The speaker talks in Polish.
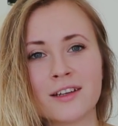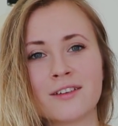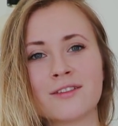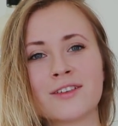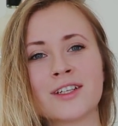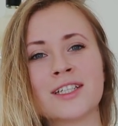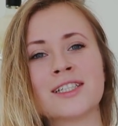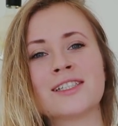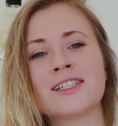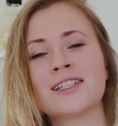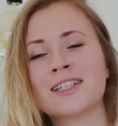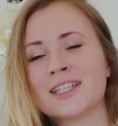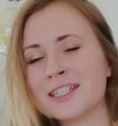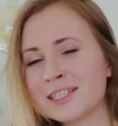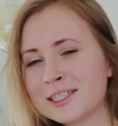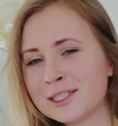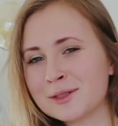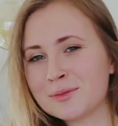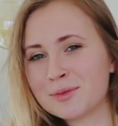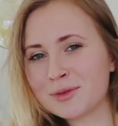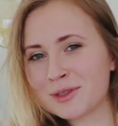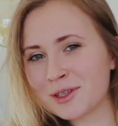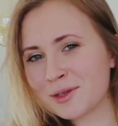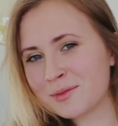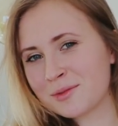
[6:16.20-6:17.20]
Więc
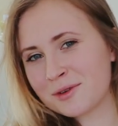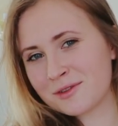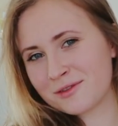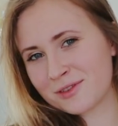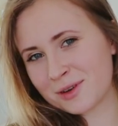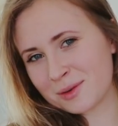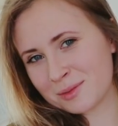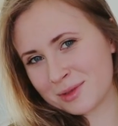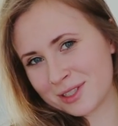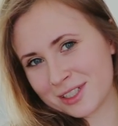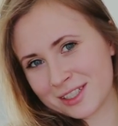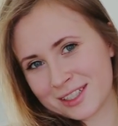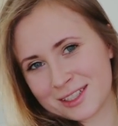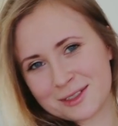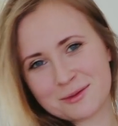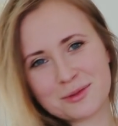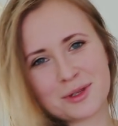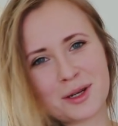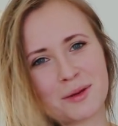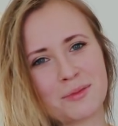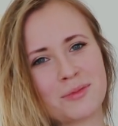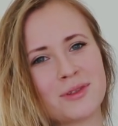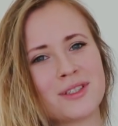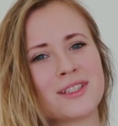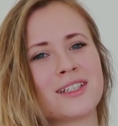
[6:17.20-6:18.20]
jeśli podobał Wam się ten
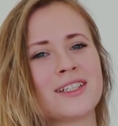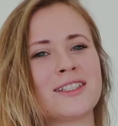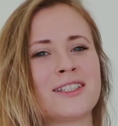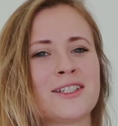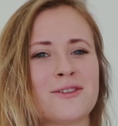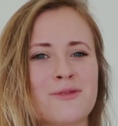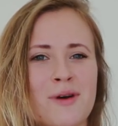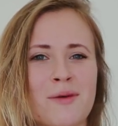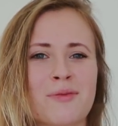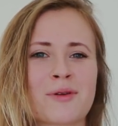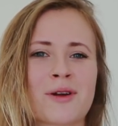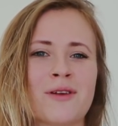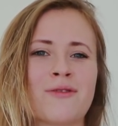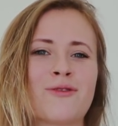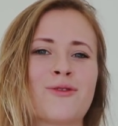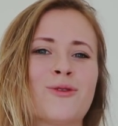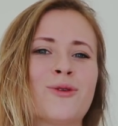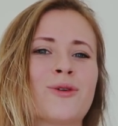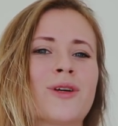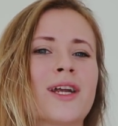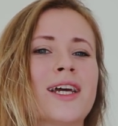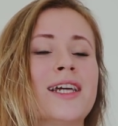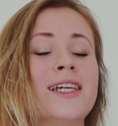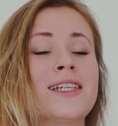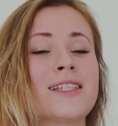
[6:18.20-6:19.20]
przepis, dajcie łapkę w
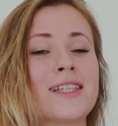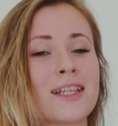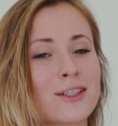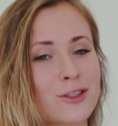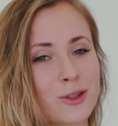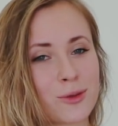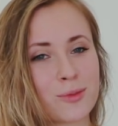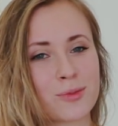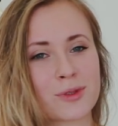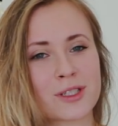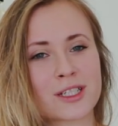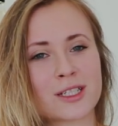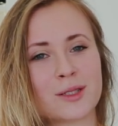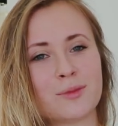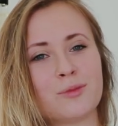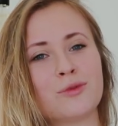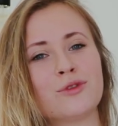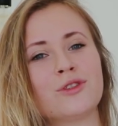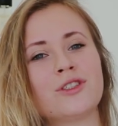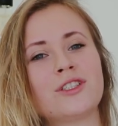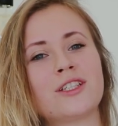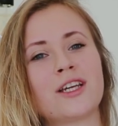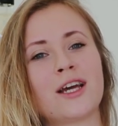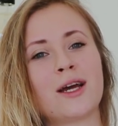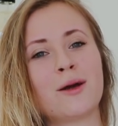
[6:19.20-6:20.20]
górę i
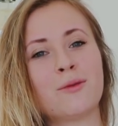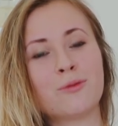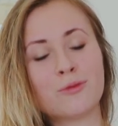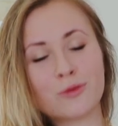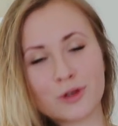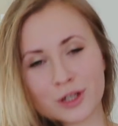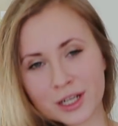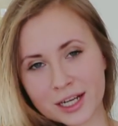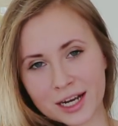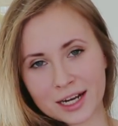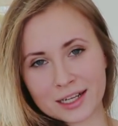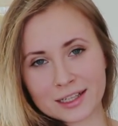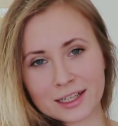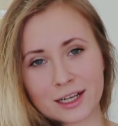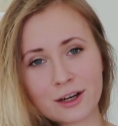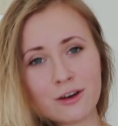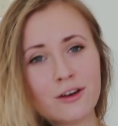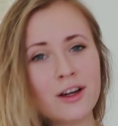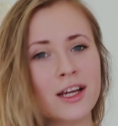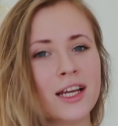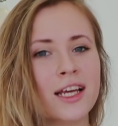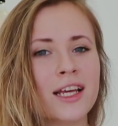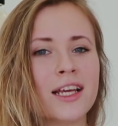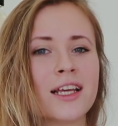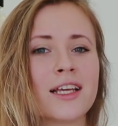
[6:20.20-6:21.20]
zasubskrybujcie mój kanał.
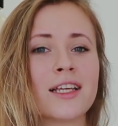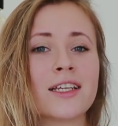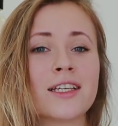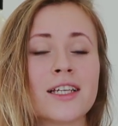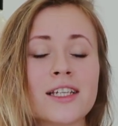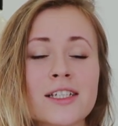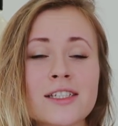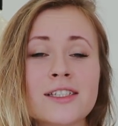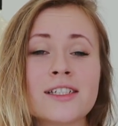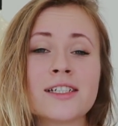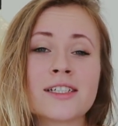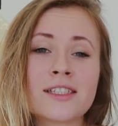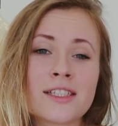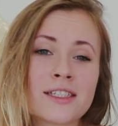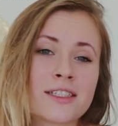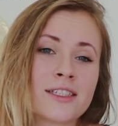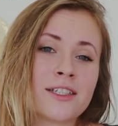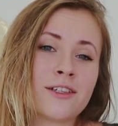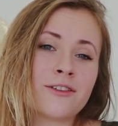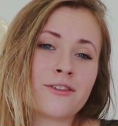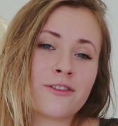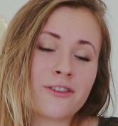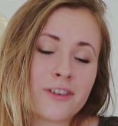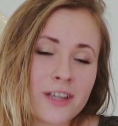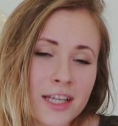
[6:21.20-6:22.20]
I jeśli
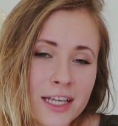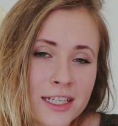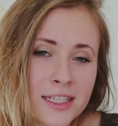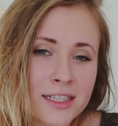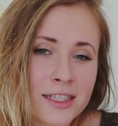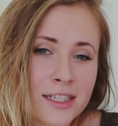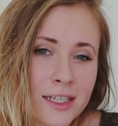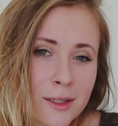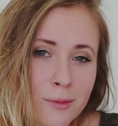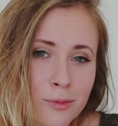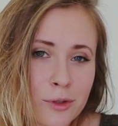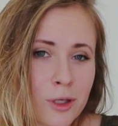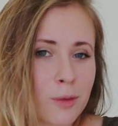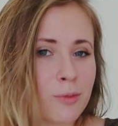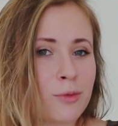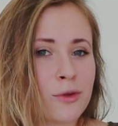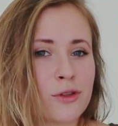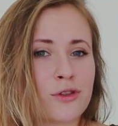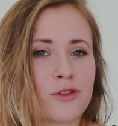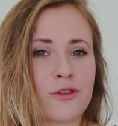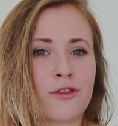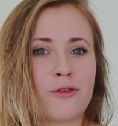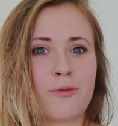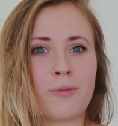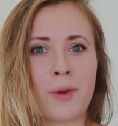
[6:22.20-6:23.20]
chcecie więcej
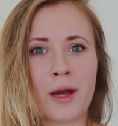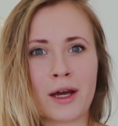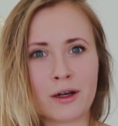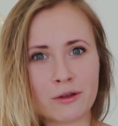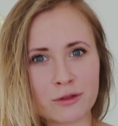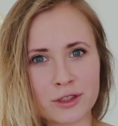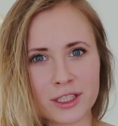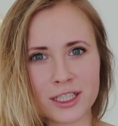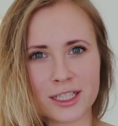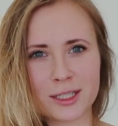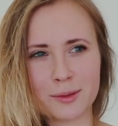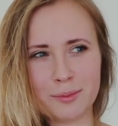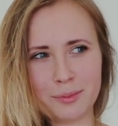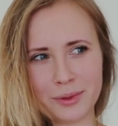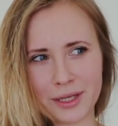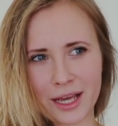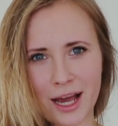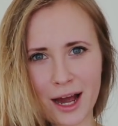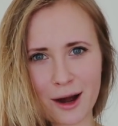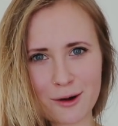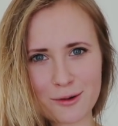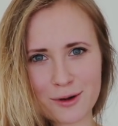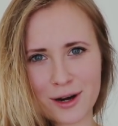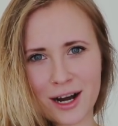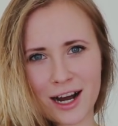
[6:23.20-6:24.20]
przepisów pełnych
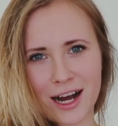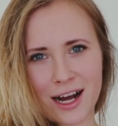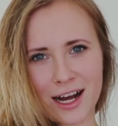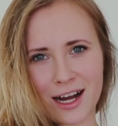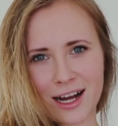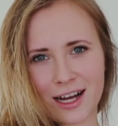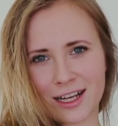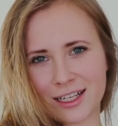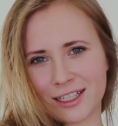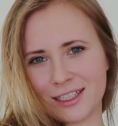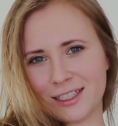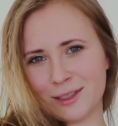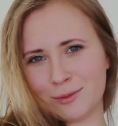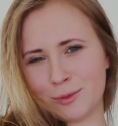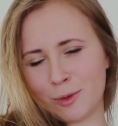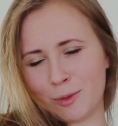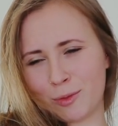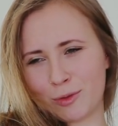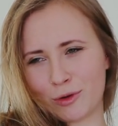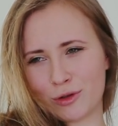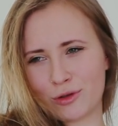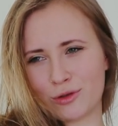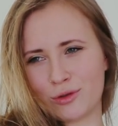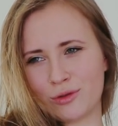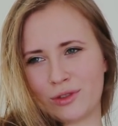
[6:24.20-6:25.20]
białka i po
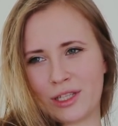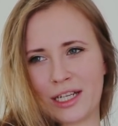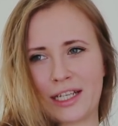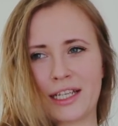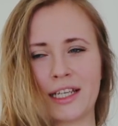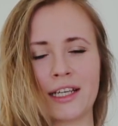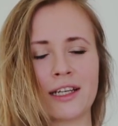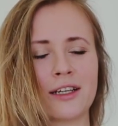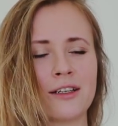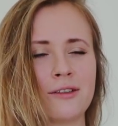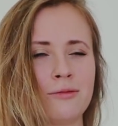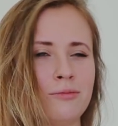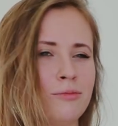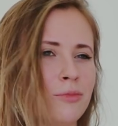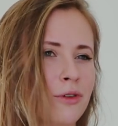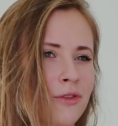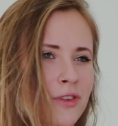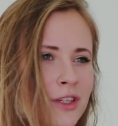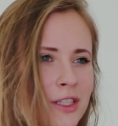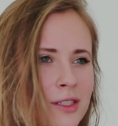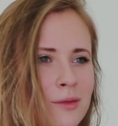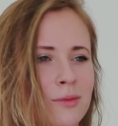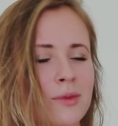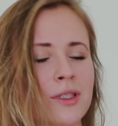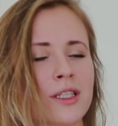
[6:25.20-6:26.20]
prostu takich
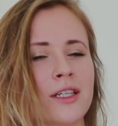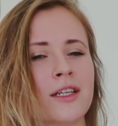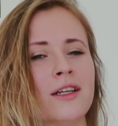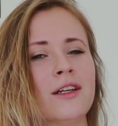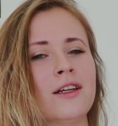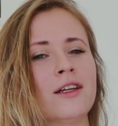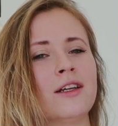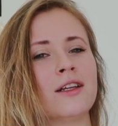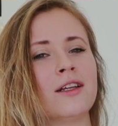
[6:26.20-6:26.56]
powiedzmy